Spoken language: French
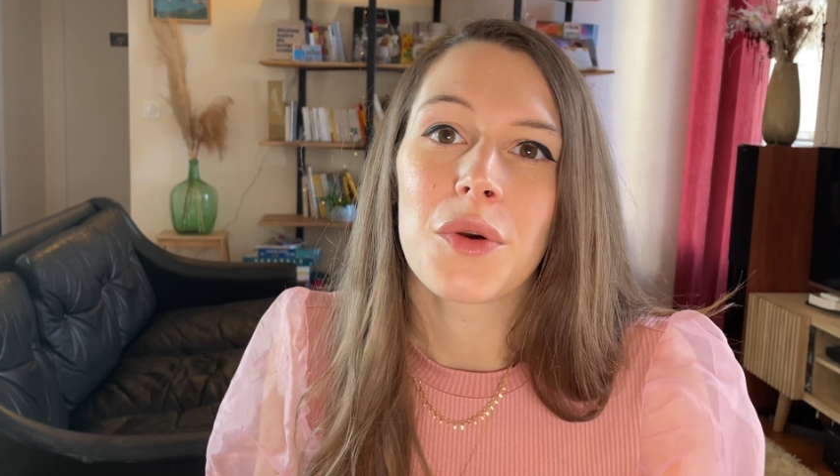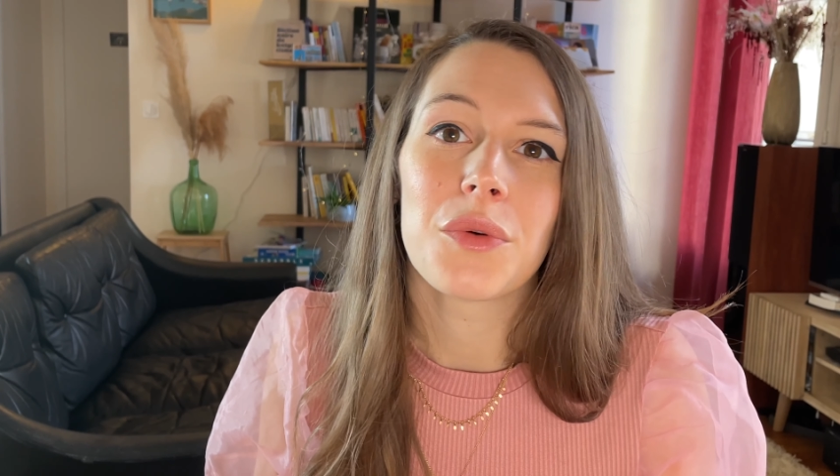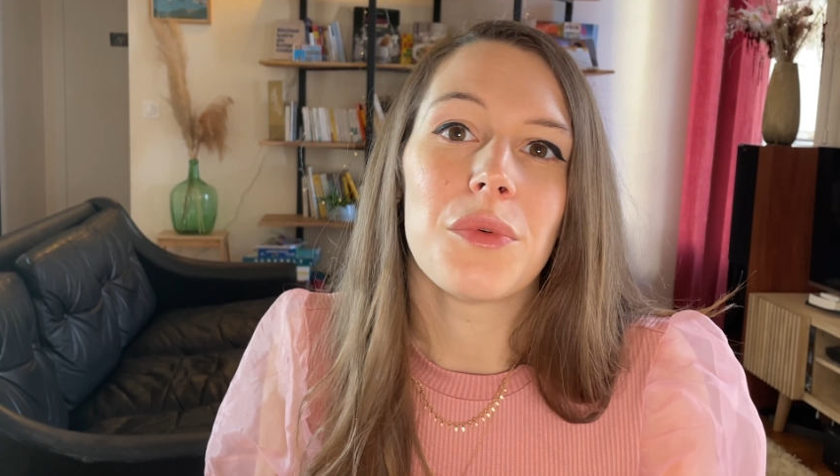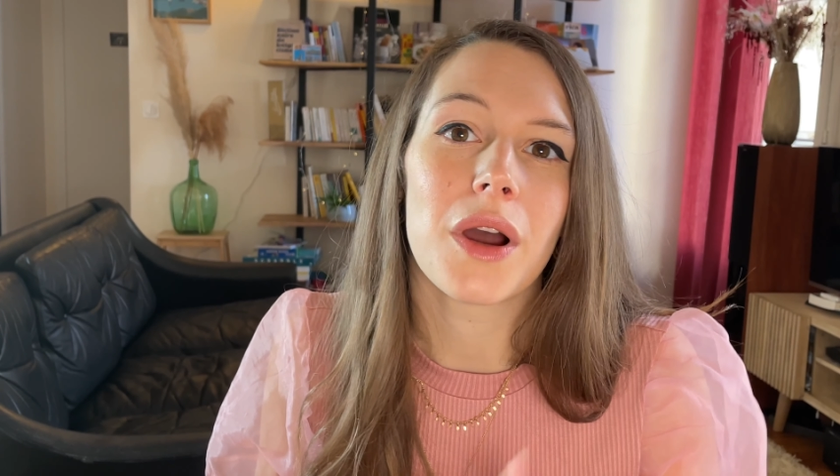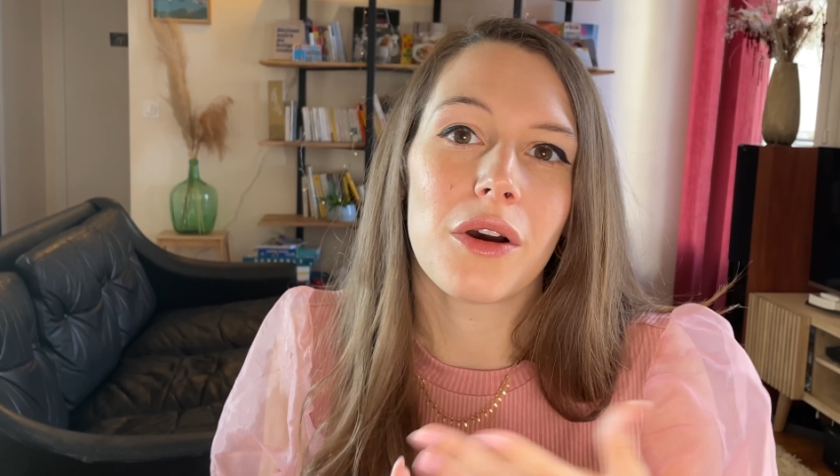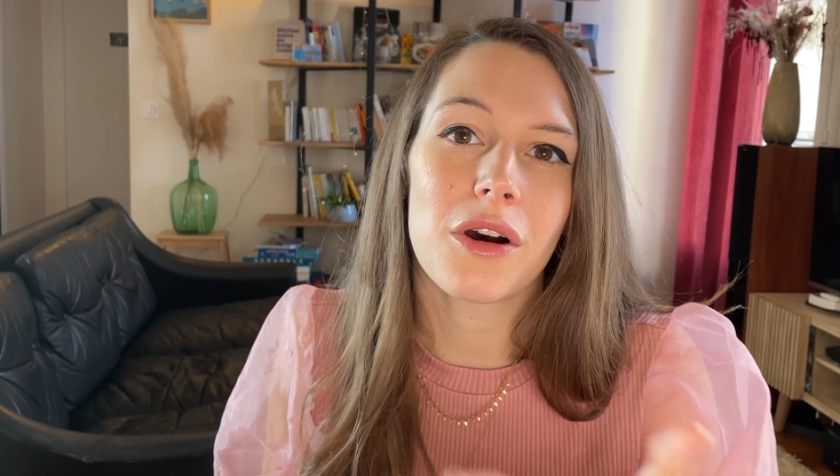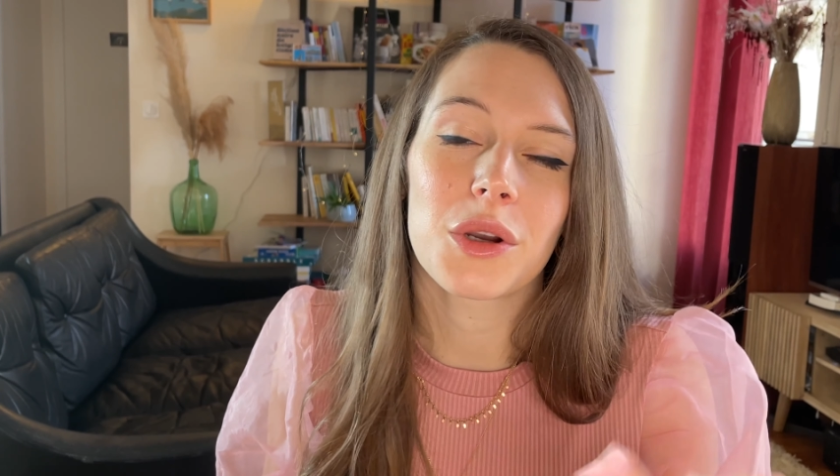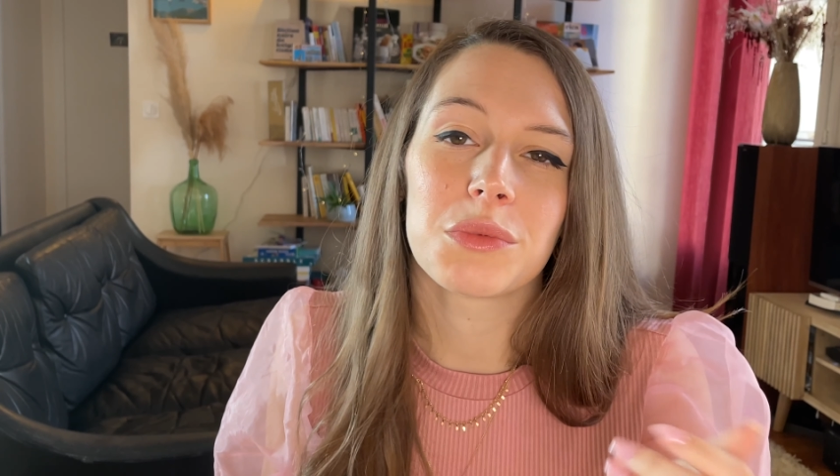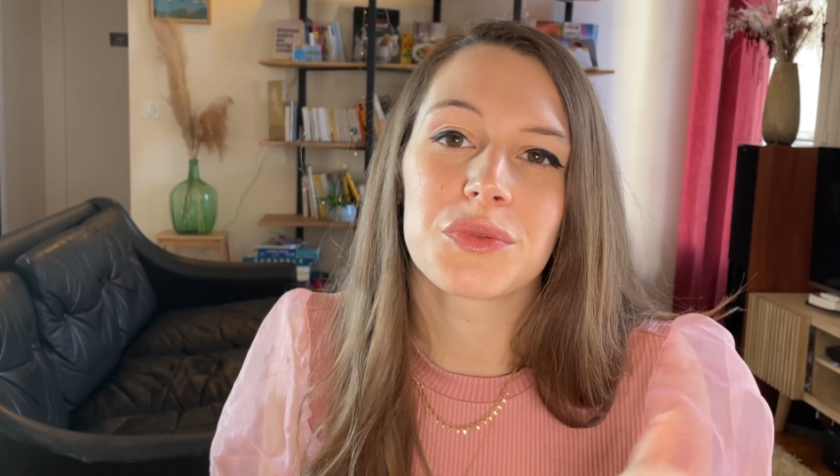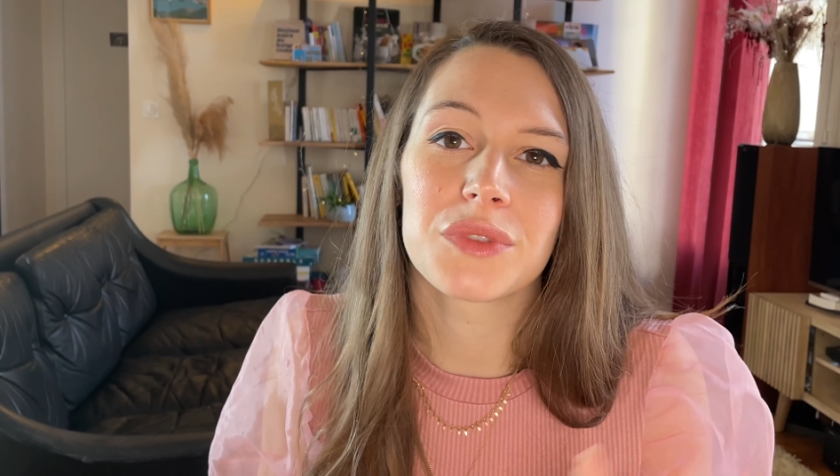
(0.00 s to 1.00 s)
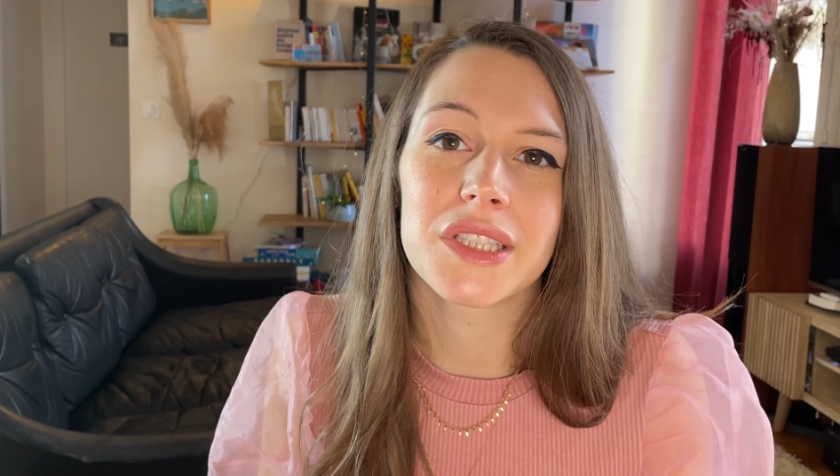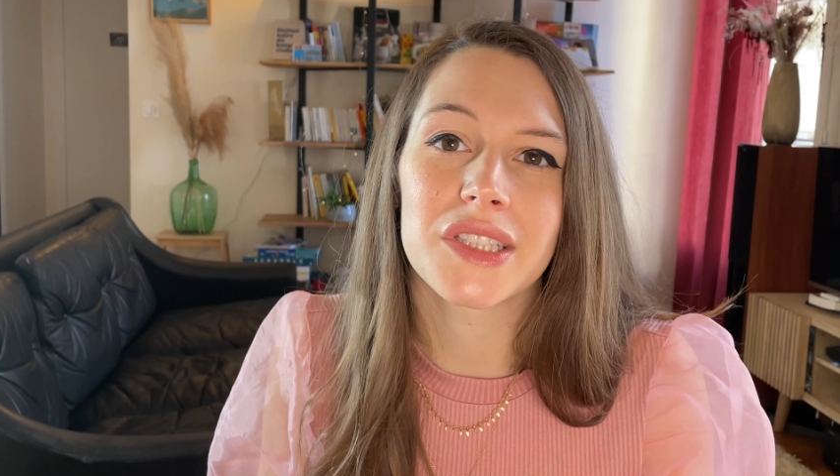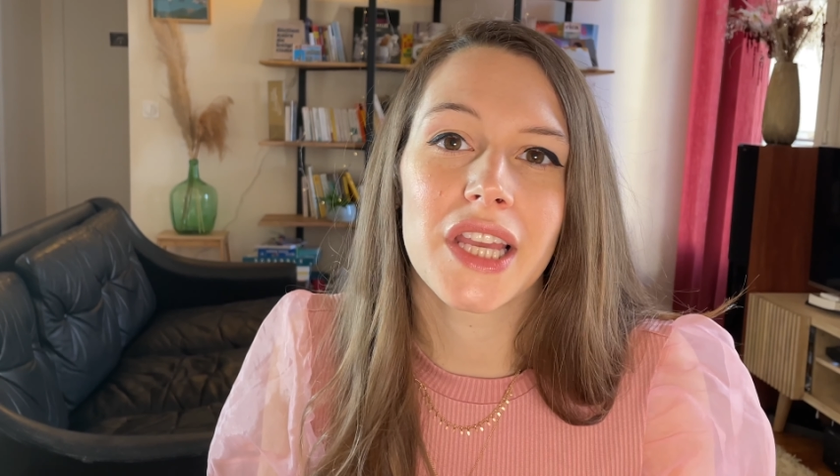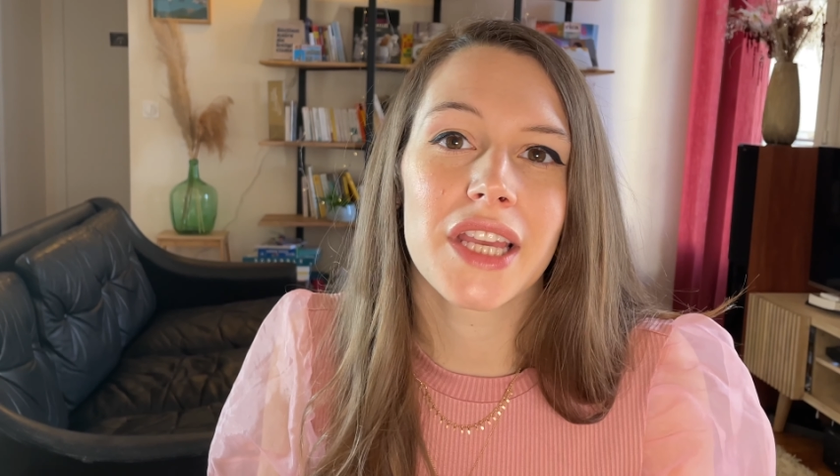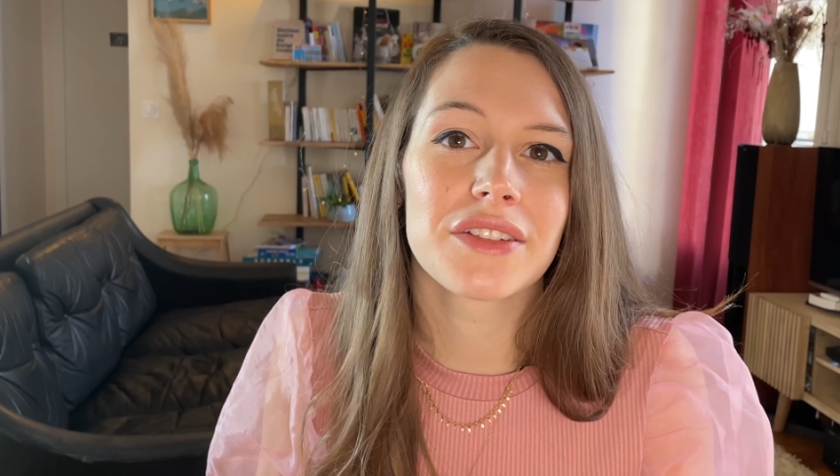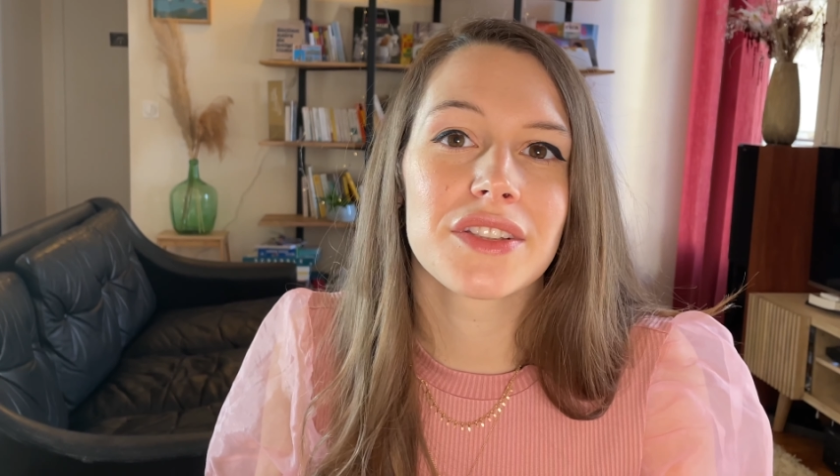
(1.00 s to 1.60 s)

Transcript: Ou alors, comme je vous disais,